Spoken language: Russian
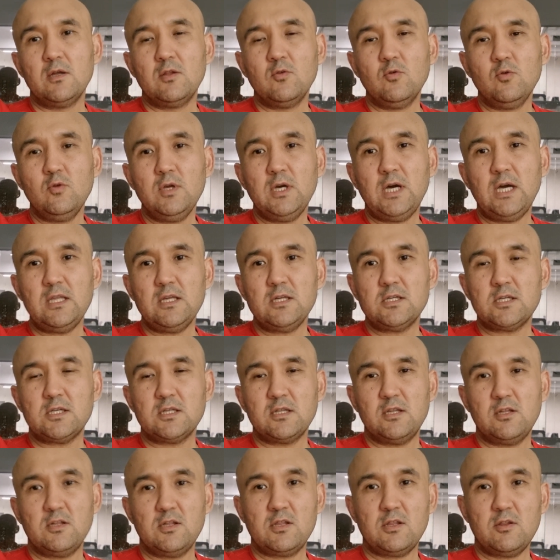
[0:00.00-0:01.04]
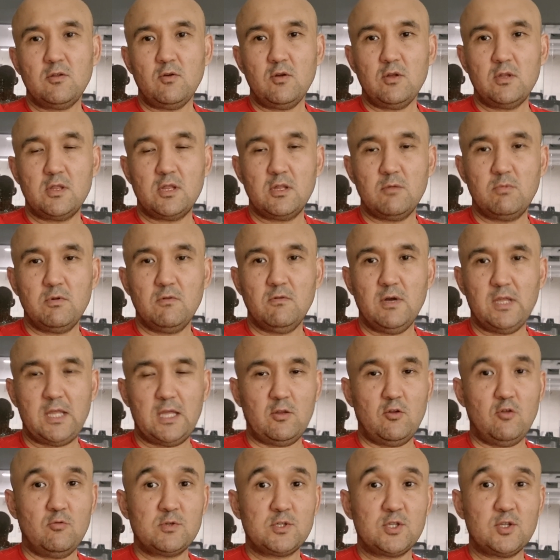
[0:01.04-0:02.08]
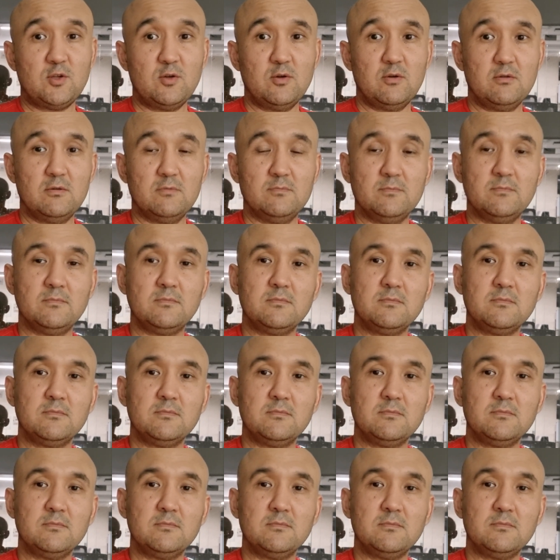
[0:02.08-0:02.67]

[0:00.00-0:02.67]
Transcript: ну и, конечно, не стоит забывать о том, что